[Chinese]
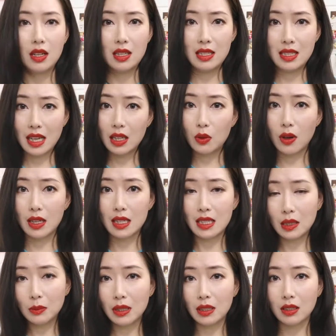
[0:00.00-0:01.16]
下一款
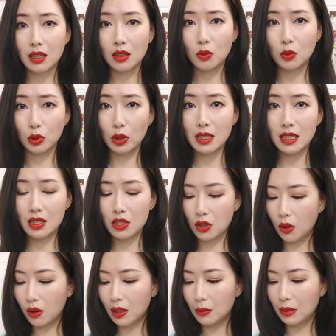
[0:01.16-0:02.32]
新品呢，我推荐的是
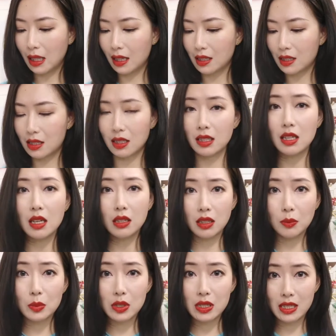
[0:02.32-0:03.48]
Olaplex 的
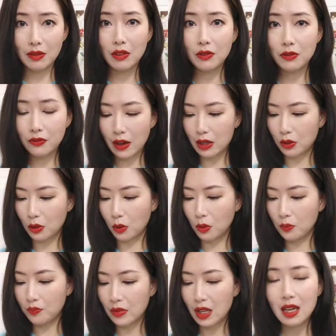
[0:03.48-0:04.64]
Number Seven 发
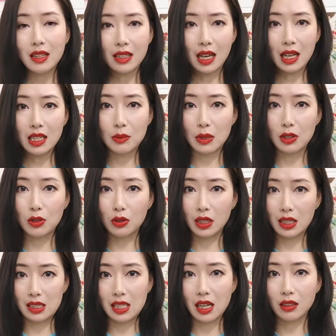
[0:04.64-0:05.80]
油，它里面有个
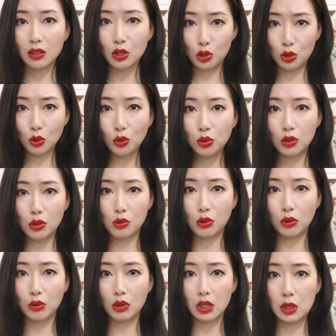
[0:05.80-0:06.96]
很强的修护的作
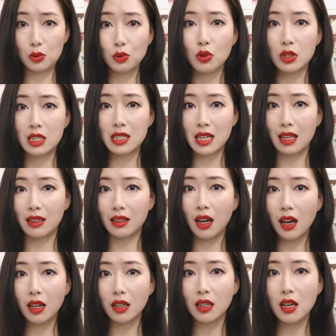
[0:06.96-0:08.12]
用。你如果是染
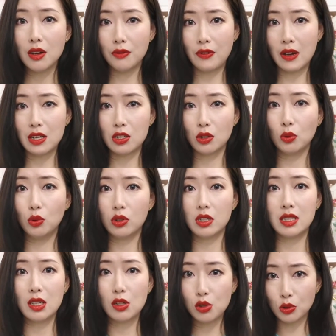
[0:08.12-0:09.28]
烫发质或者一
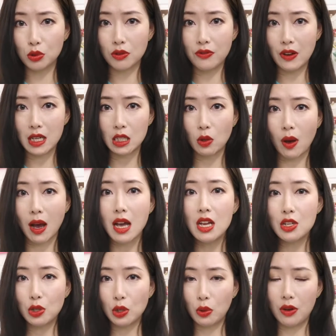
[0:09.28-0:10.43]
些受损发质的话，
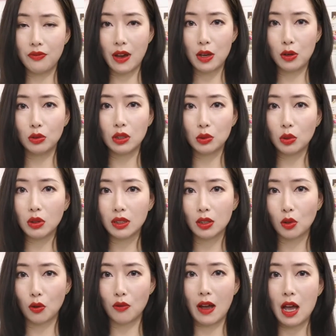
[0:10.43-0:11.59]
这款发油能对你的
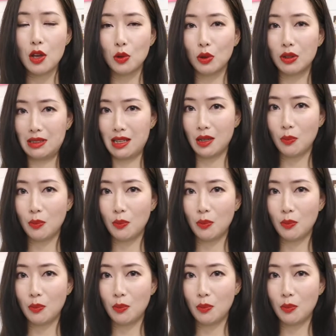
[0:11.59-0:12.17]
头发有很大